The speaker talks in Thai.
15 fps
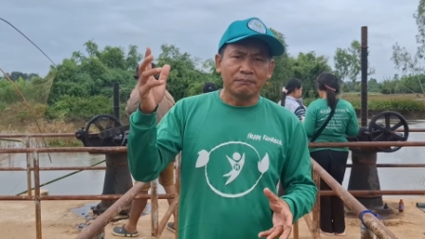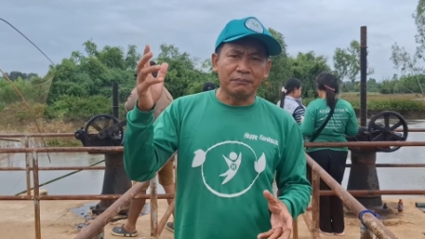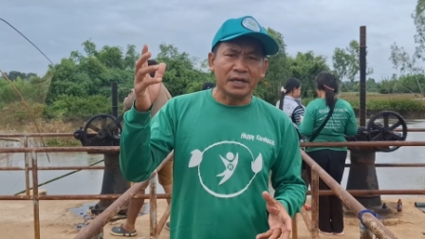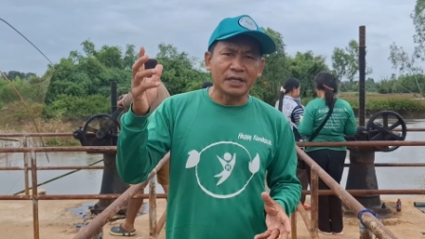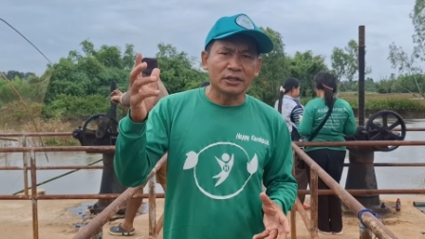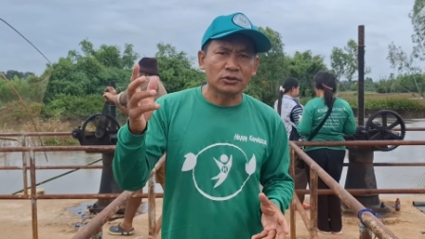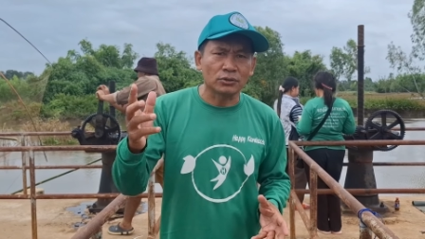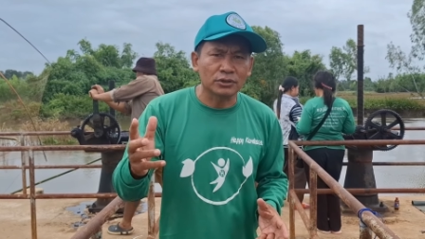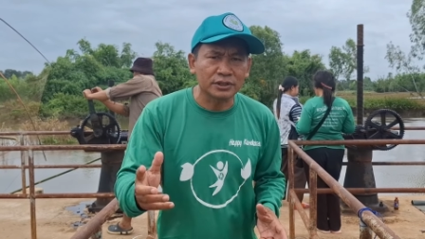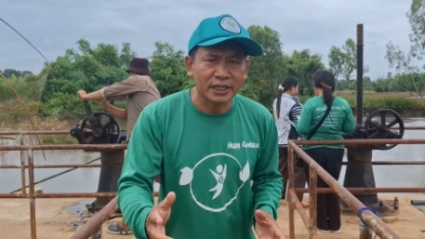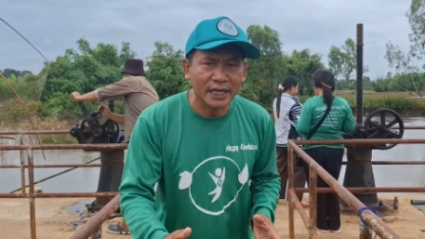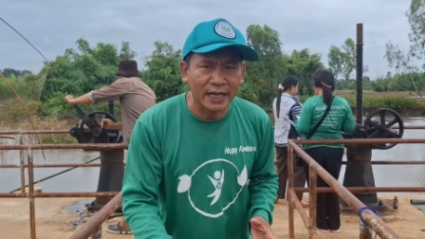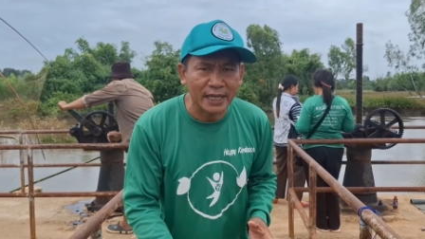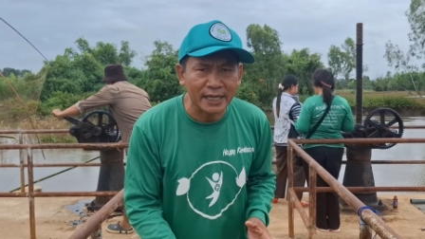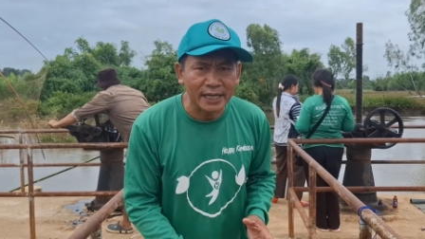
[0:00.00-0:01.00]
เป็นตัว
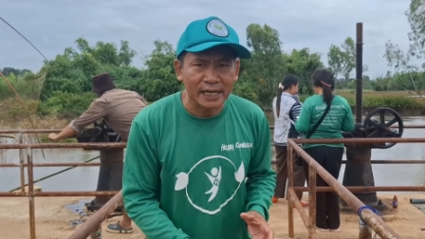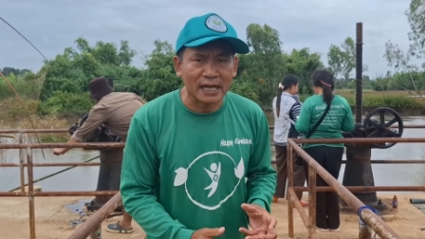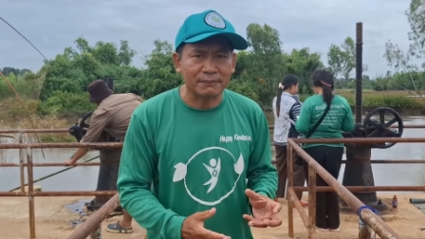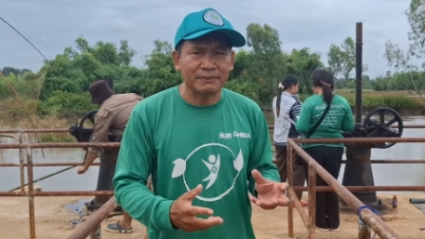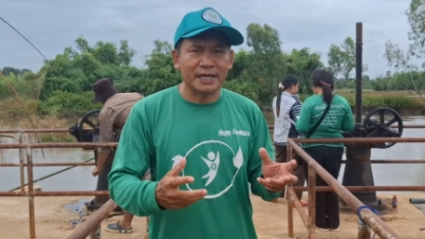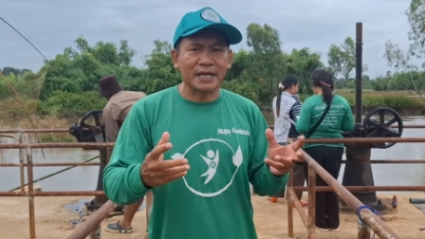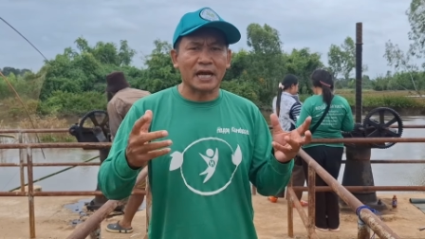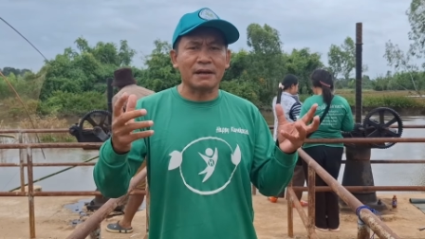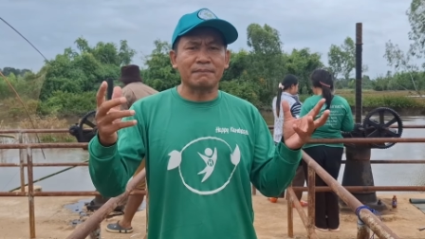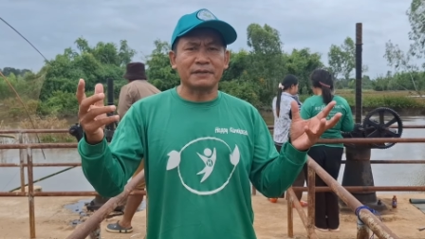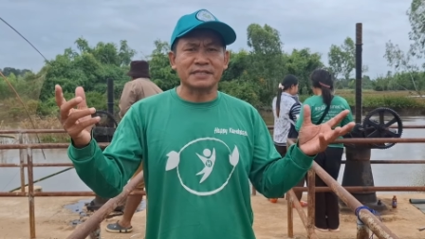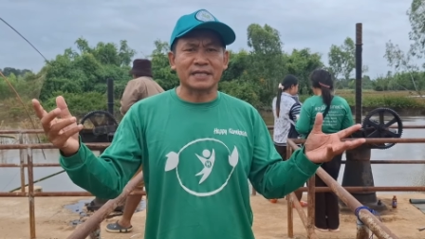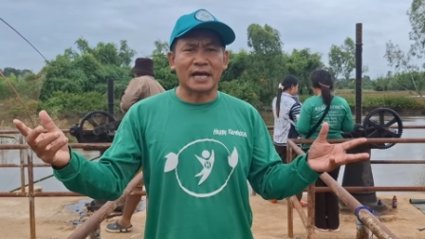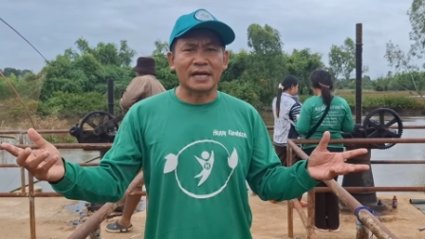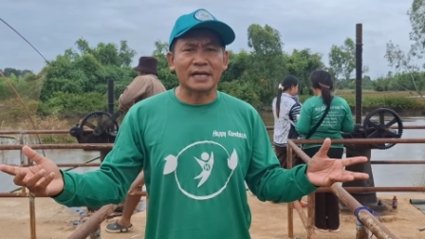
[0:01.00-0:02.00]
แทนนะครับ ในการป
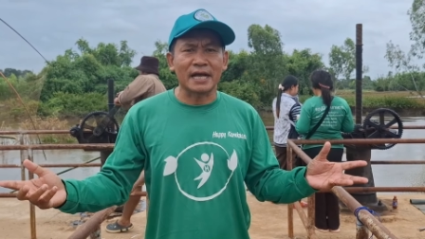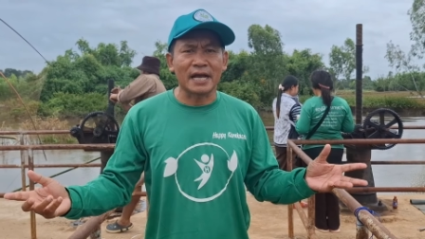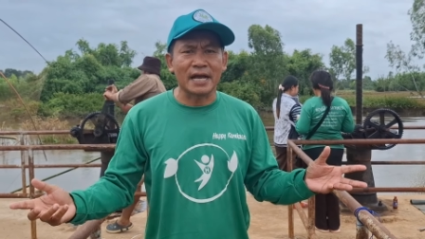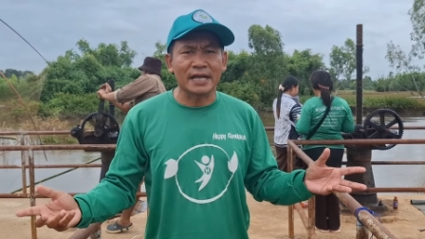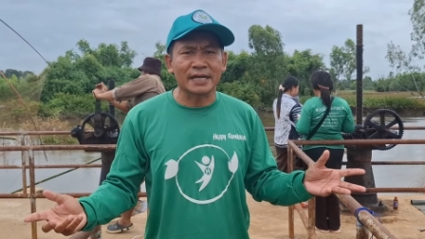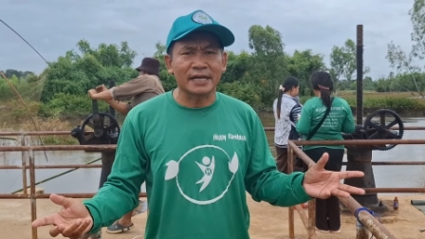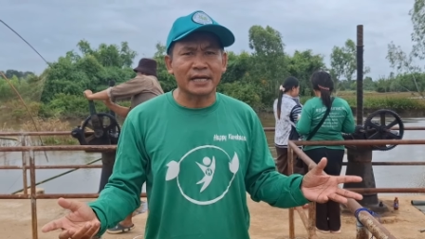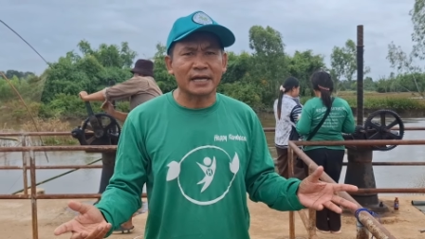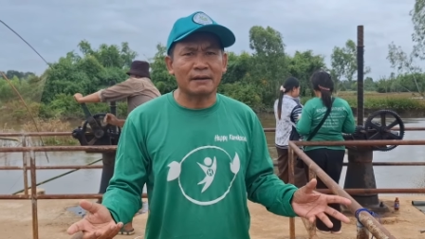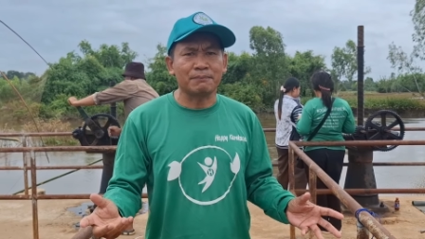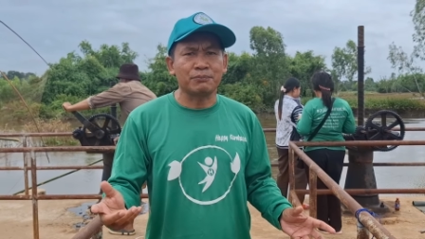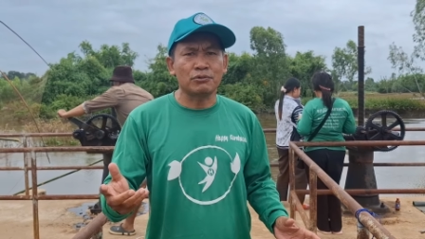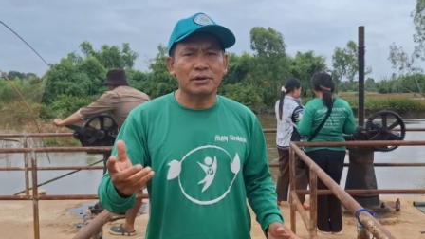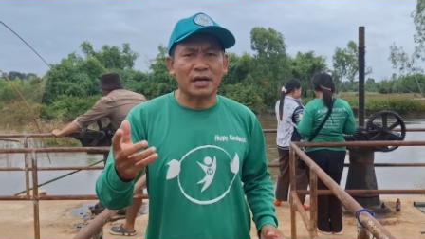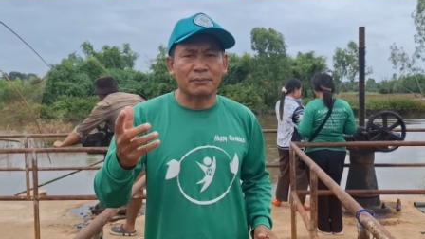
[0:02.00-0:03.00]
ระสานงานนะครับ
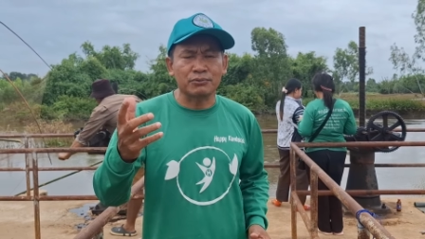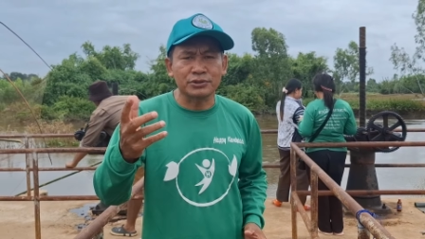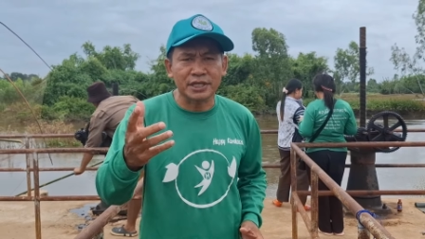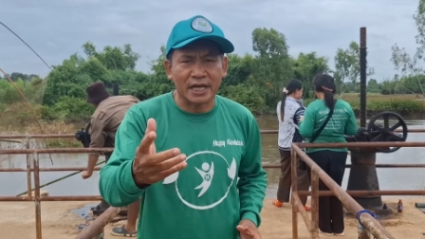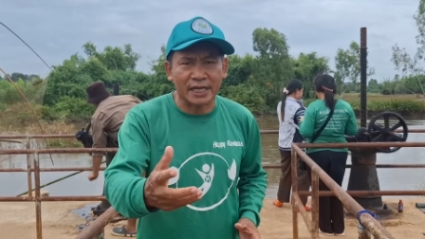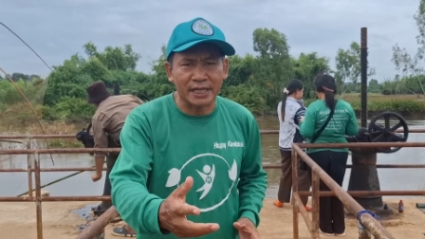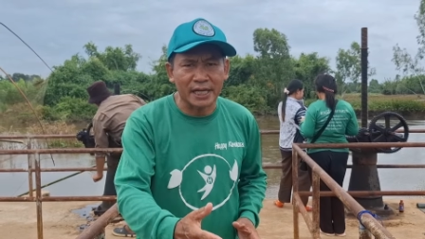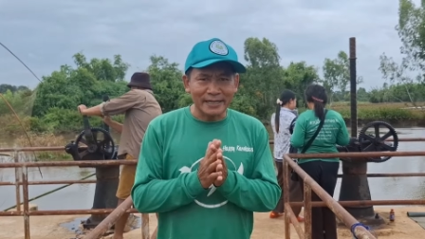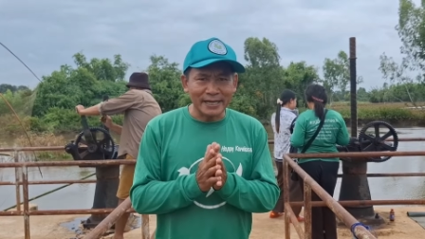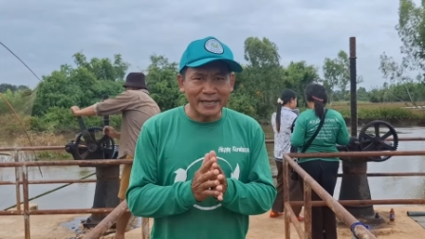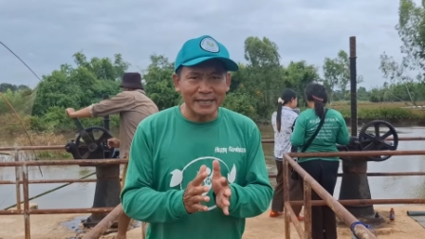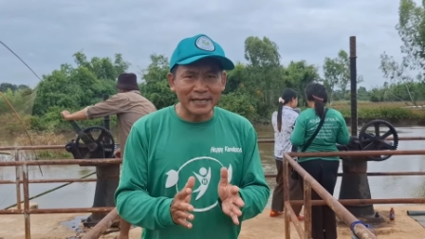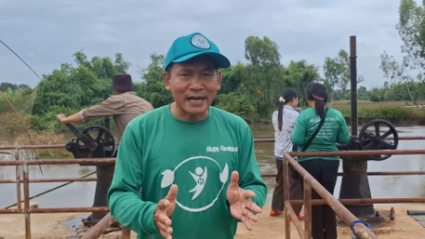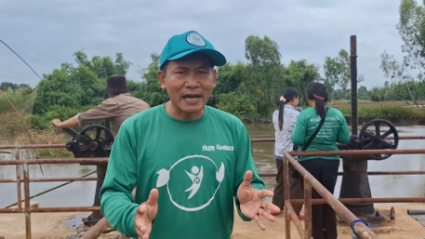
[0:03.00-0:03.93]
ผู้หลักผู้ใหญ่นะ ใน